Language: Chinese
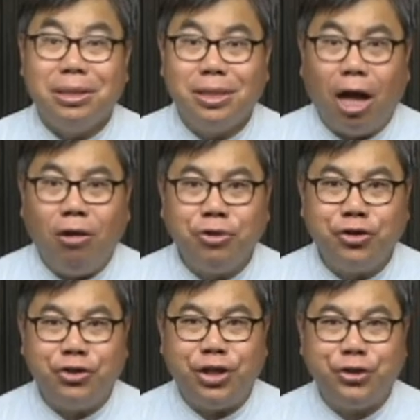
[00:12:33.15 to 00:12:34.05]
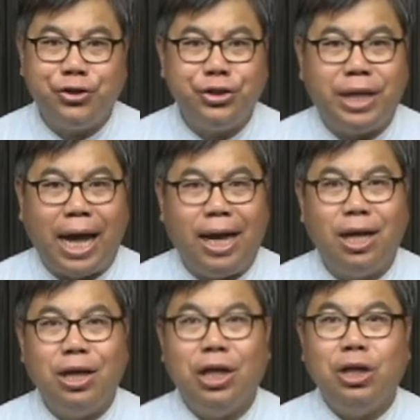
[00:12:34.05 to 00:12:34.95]
当时的世
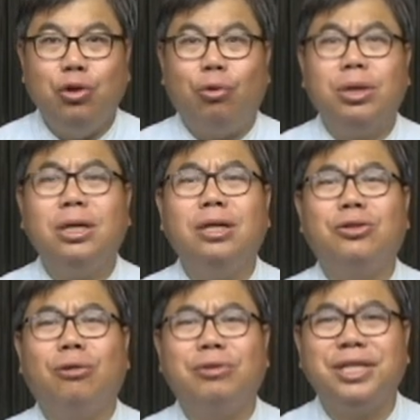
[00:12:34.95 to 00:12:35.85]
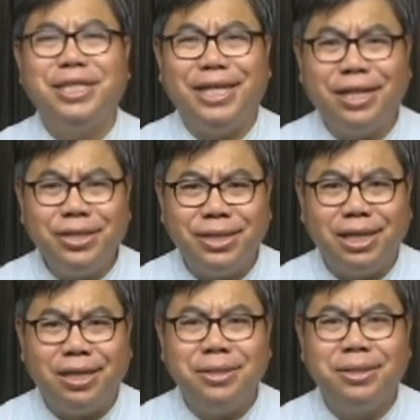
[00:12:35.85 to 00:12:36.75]
代有各种形
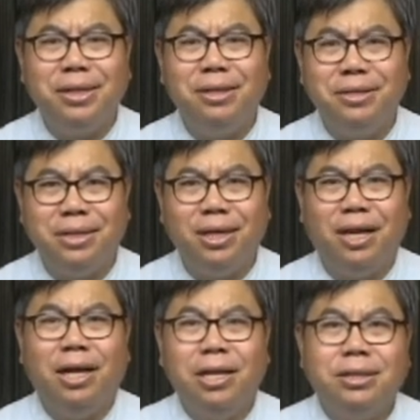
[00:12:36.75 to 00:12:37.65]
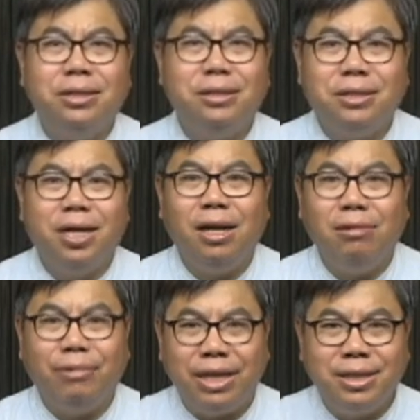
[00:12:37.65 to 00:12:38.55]
形色色自
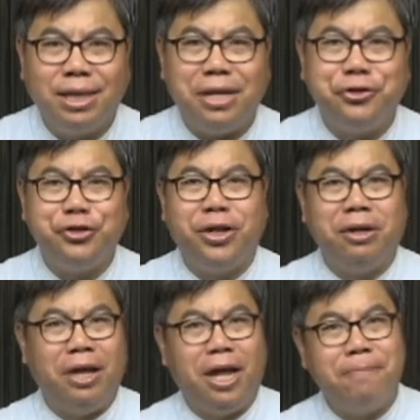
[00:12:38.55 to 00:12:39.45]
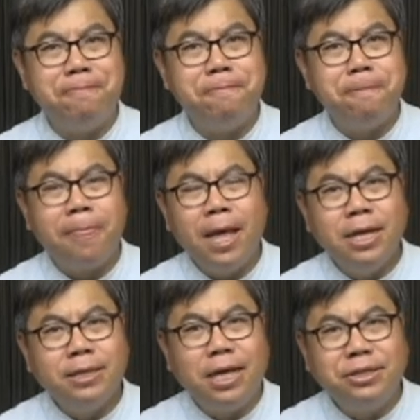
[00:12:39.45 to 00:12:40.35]
称为先知的人，
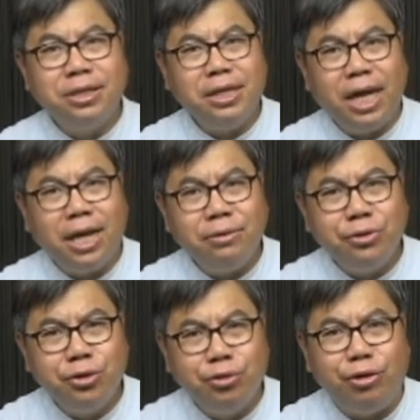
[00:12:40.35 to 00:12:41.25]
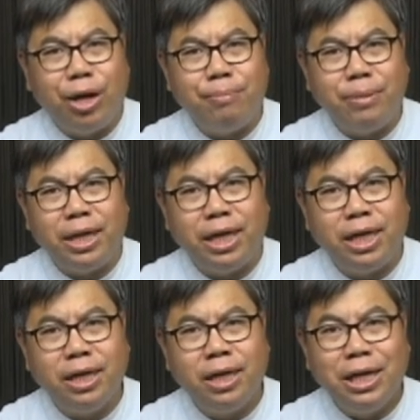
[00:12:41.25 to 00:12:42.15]
甚至连选
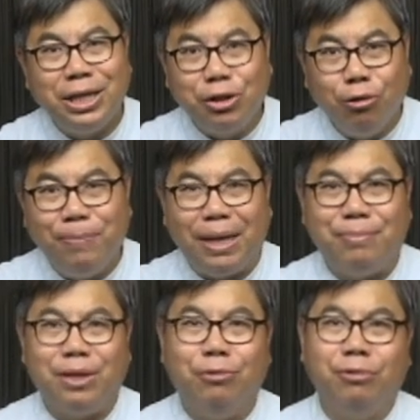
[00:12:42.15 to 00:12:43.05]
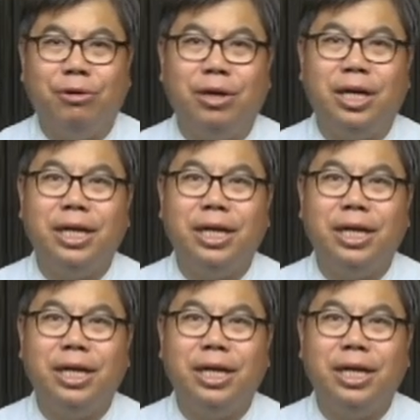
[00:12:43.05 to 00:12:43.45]
民。都被迷惑，